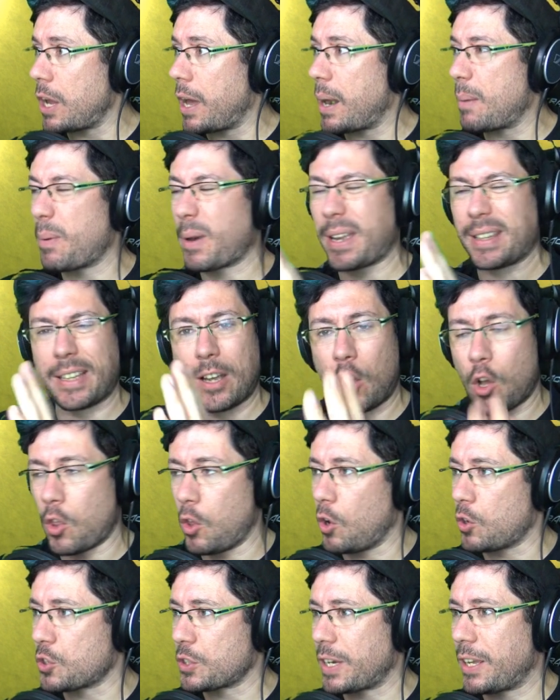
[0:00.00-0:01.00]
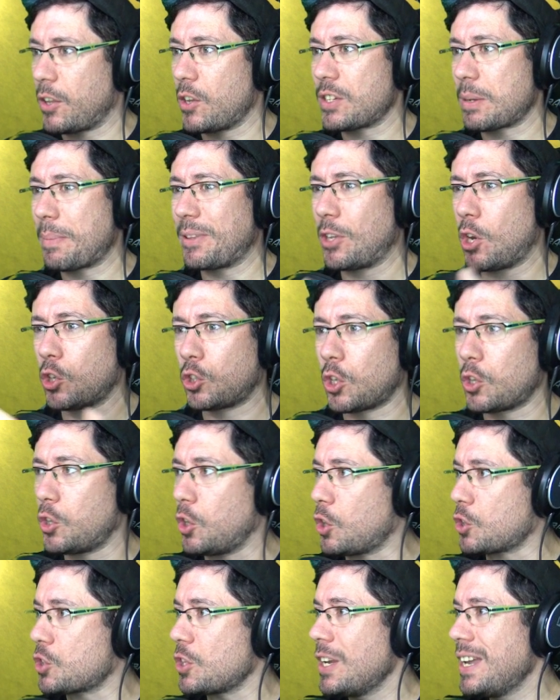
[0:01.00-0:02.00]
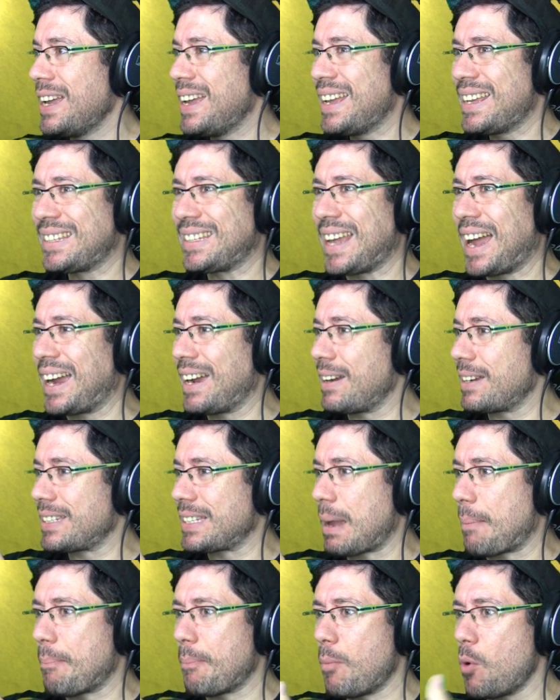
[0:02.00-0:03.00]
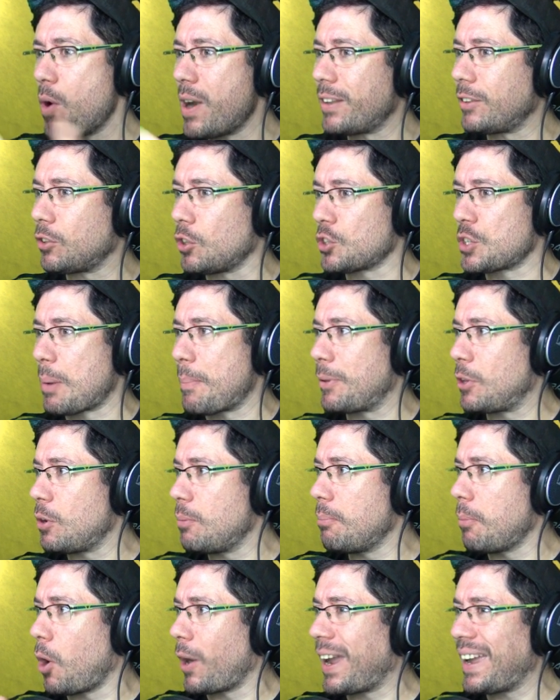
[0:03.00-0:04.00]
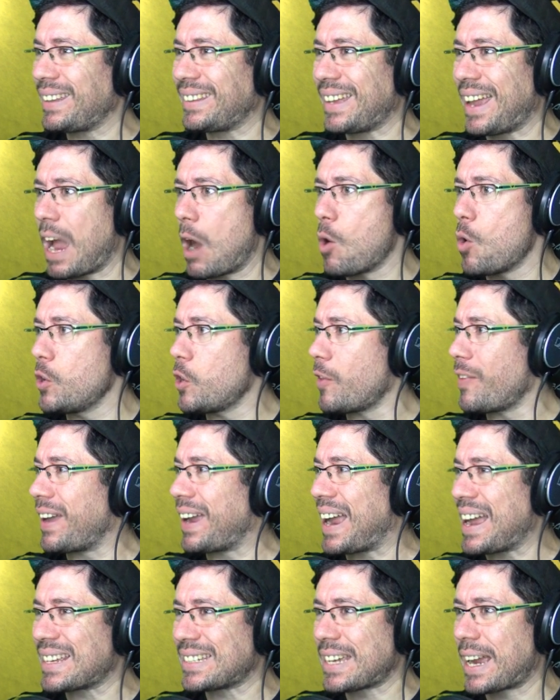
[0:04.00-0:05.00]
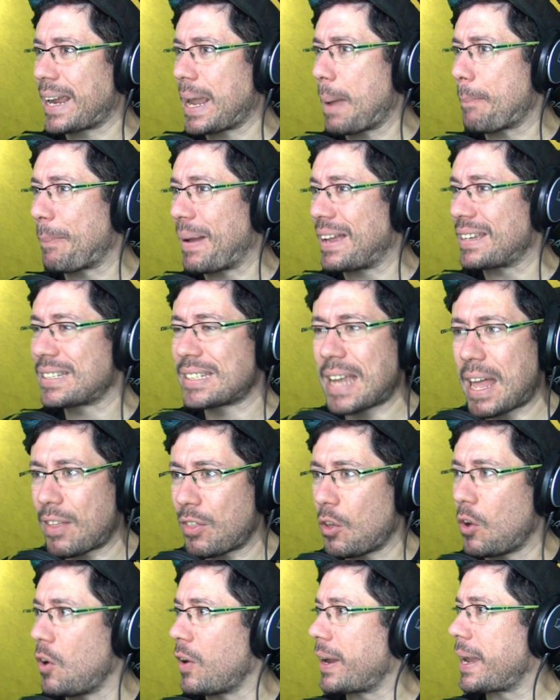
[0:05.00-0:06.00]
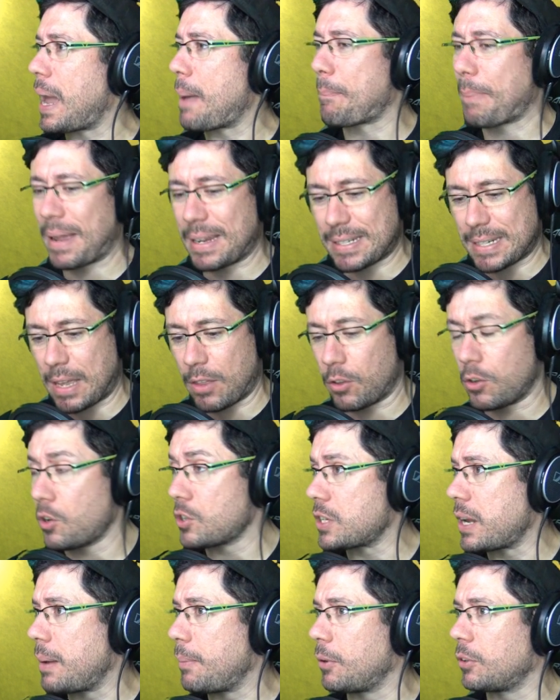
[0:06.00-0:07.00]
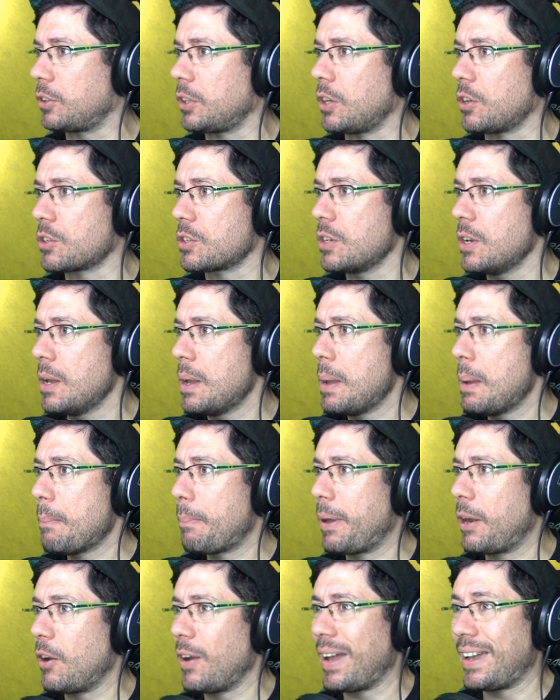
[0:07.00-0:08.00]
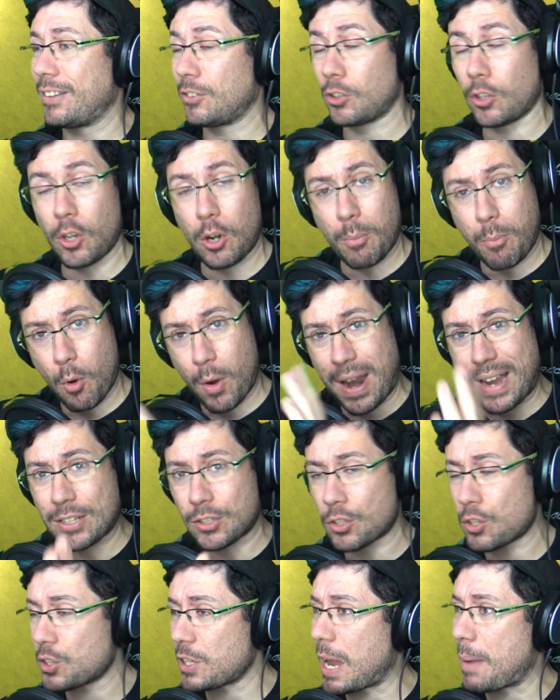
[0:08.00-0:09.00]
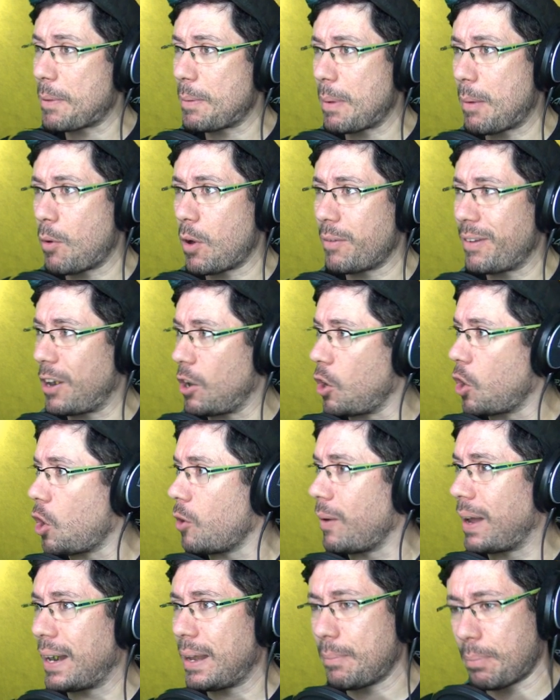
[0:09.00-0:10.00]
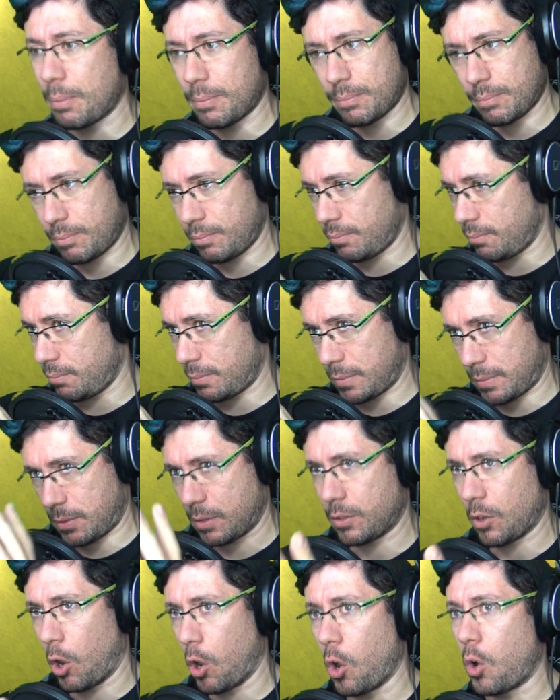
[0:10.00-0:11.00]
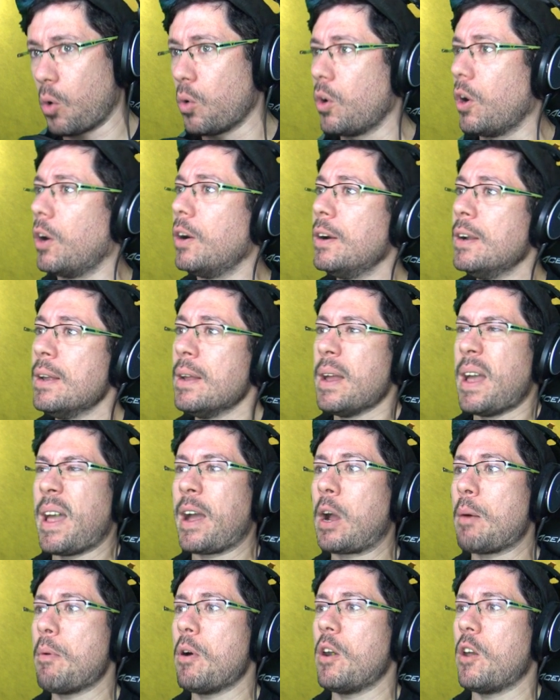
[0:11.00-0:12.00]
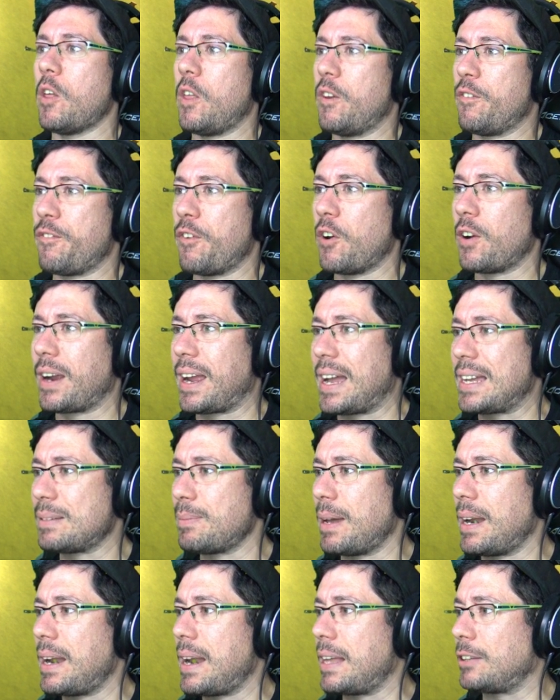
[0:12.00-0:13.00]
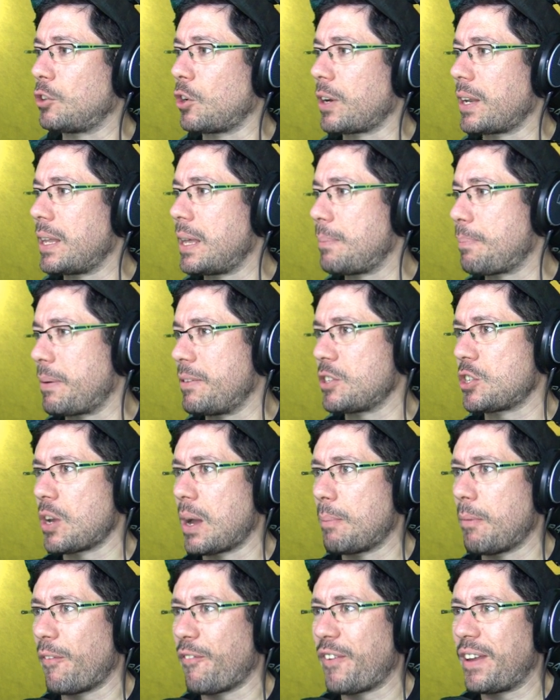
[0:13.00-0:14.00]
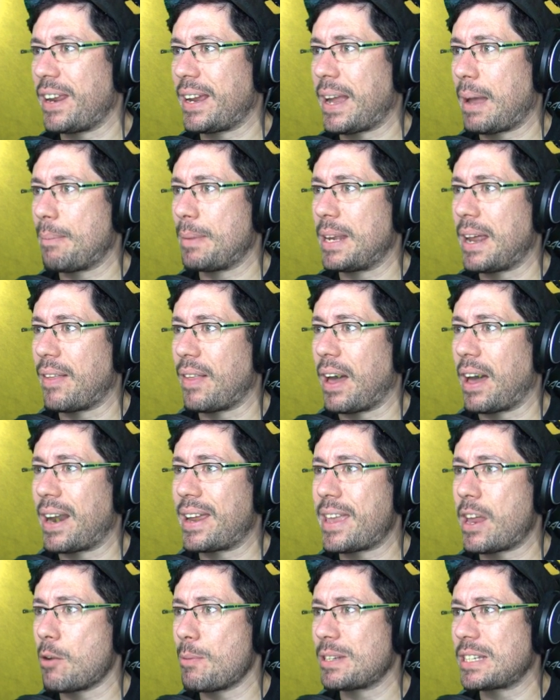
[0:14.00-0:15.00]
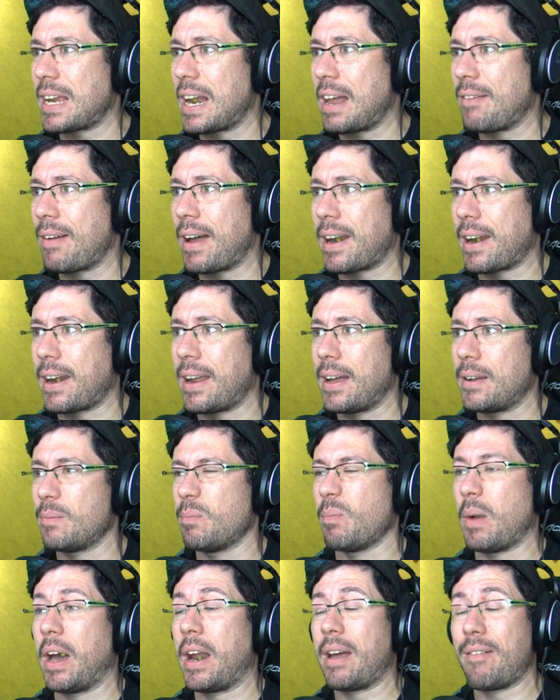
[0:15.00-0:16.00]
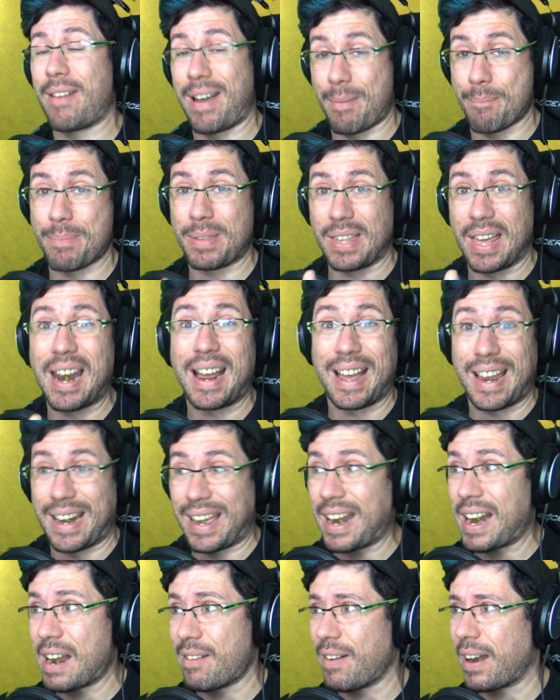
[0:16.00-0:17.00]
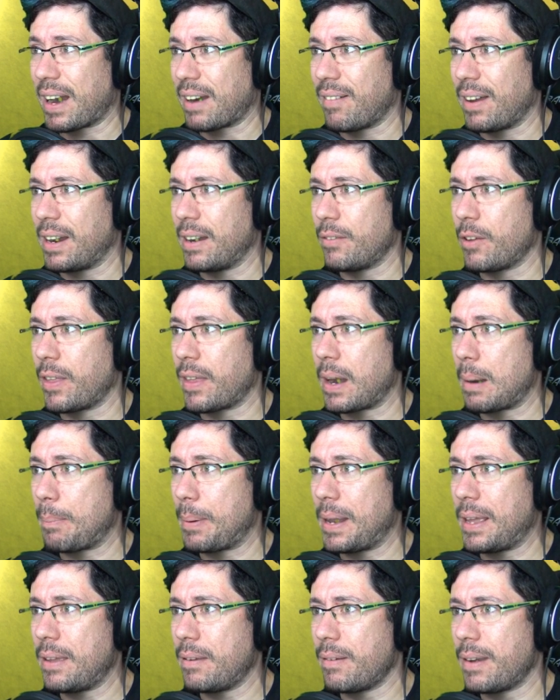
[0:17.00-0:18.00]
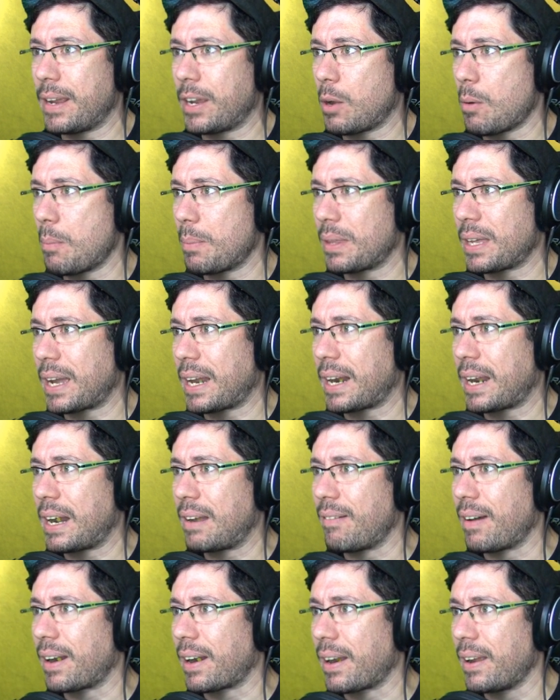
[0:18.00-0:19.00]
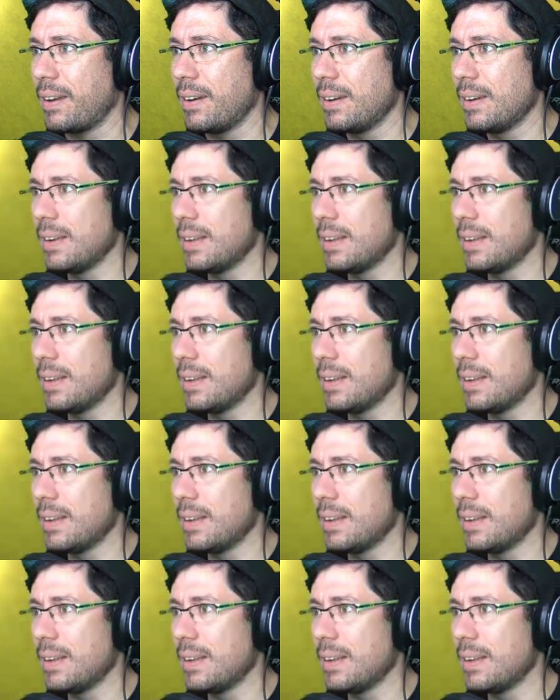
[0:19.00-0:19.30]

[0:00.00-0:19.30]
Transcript: Ahora porque tengo 2, que dónde se han metido los otros dos. ¿Se han, se han muerto, se han metido un boquete, han huido de casa. ¿Qué ha pasado? ¿Qué ha pasado? No lo sabemos, tíos. Pero esto de los bugazos a mí me vuelve loco, ¿vale? Mm, os lo juro. Es como lo del forecast, ¿vale? La torre de previsión atmosférica. Mirad, ahora ya no me sale la barra. Ahora va a empezar a cargar la barra, ¿vale? Le voy a dar a play y veréis cómo empieza a cargar la barra.